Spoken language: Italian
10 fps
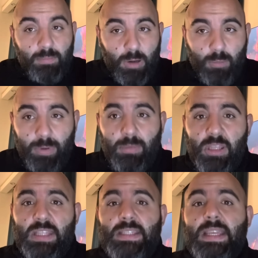Però prima di
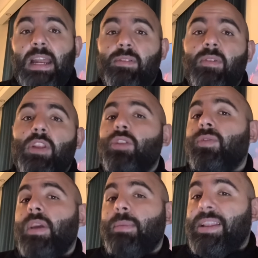iniziare vi invito
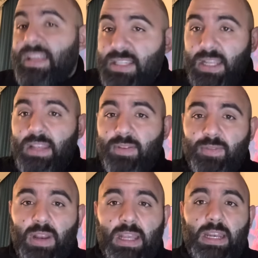ovviamente a iscrivervi
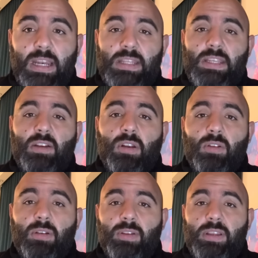al canale se ancora
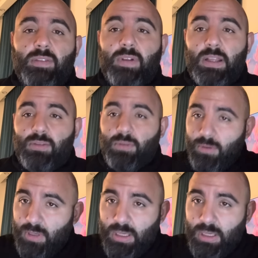non l'avete fatto,